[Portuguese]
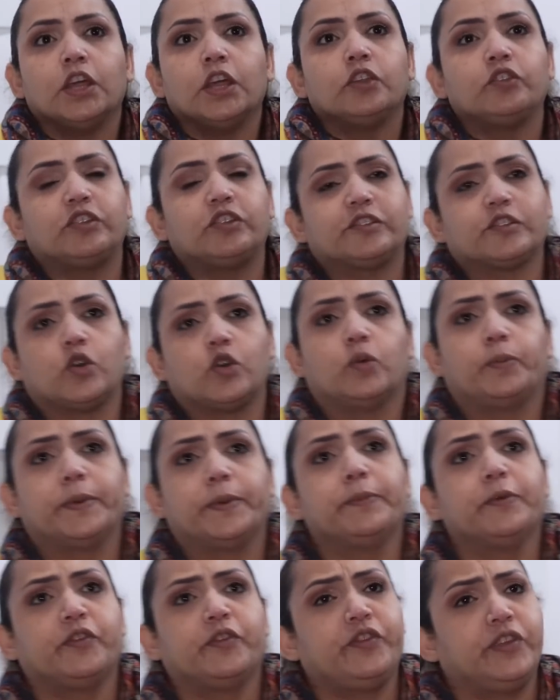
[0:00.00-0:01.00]
Desculpa,
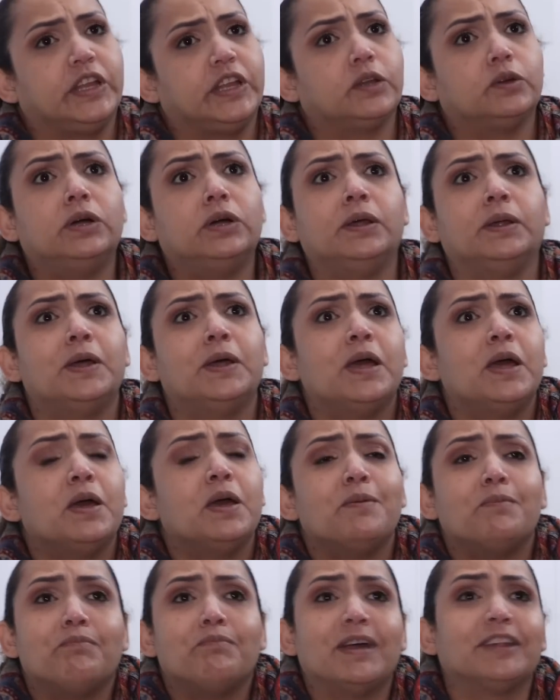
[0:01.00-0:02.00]
meu filho,
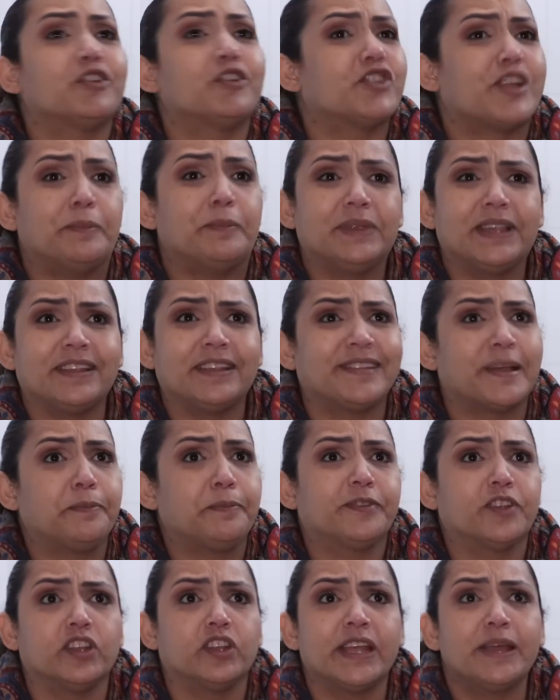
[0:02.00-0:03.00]
mas eu já me
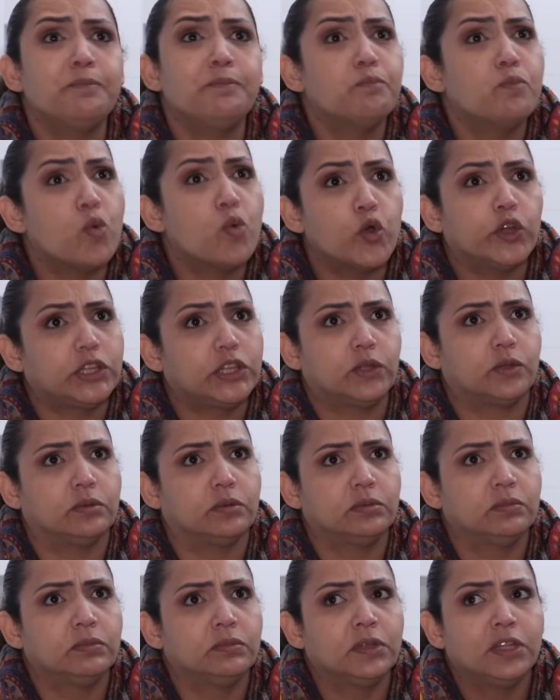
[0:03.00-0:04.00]
decepcionei
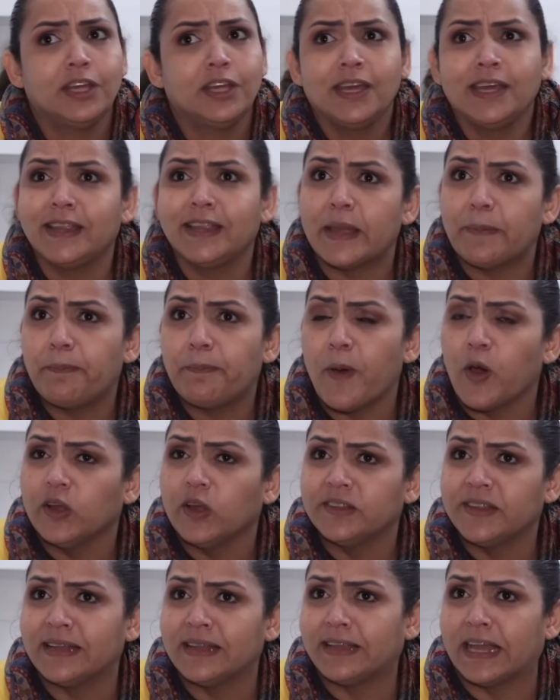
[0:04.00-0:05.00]
muito. E
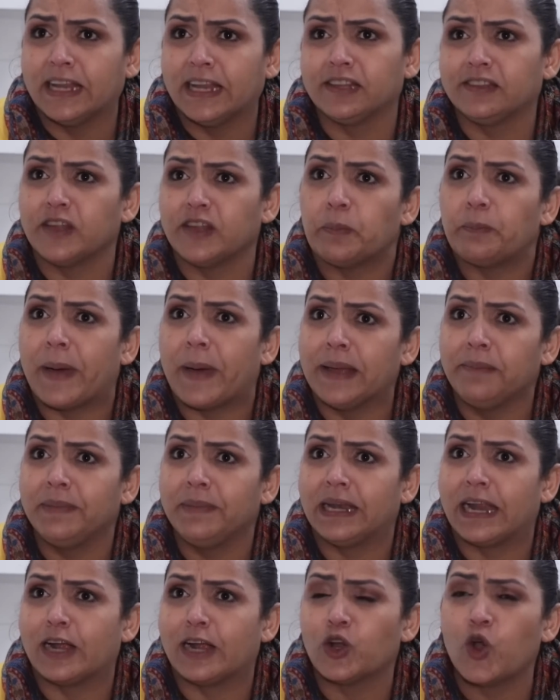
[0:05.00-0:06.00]
depois, Natália, que seu pai me
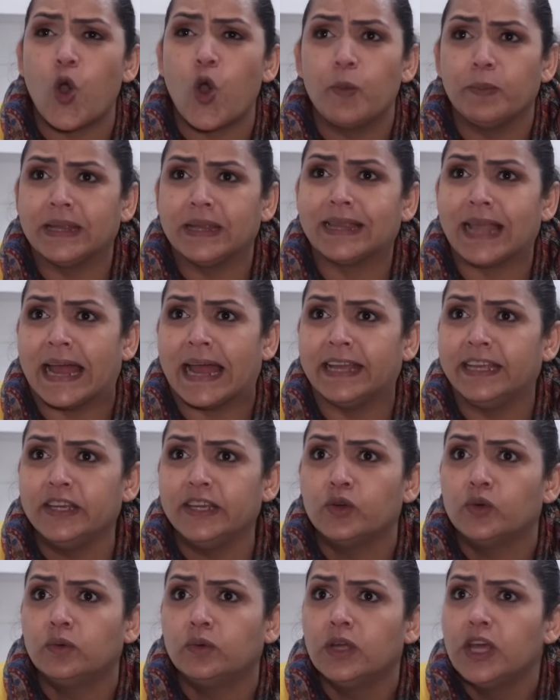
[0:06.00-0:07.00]
largou, me
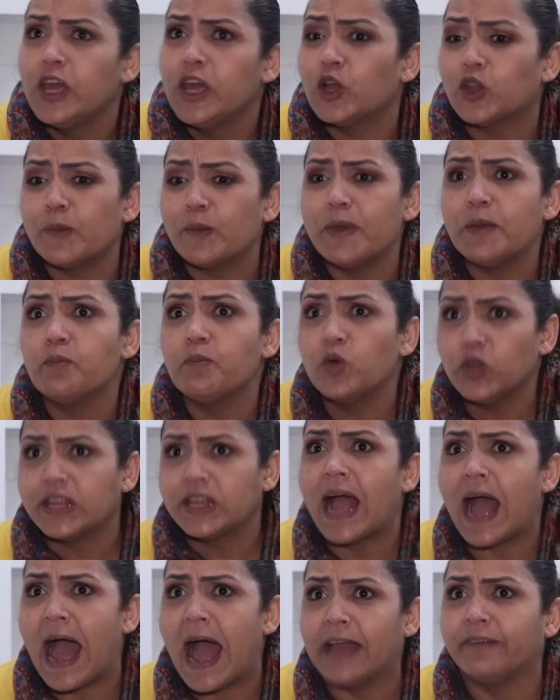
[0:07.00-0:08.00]
traiu, eu tomei
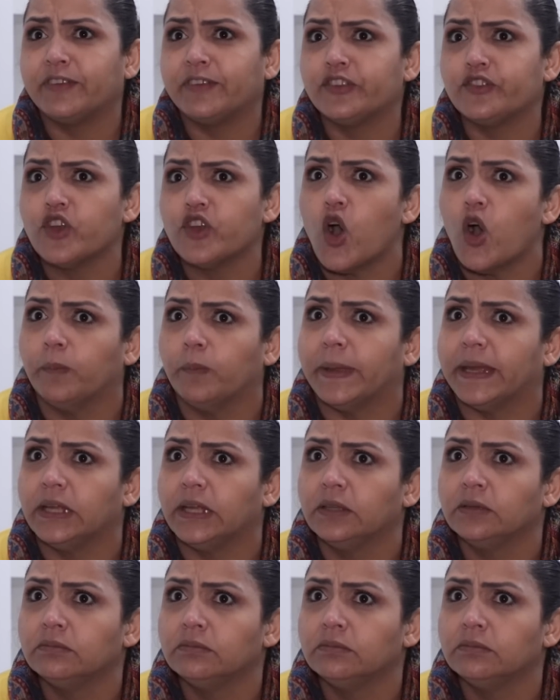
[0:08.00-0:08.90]
muita raiva de homem.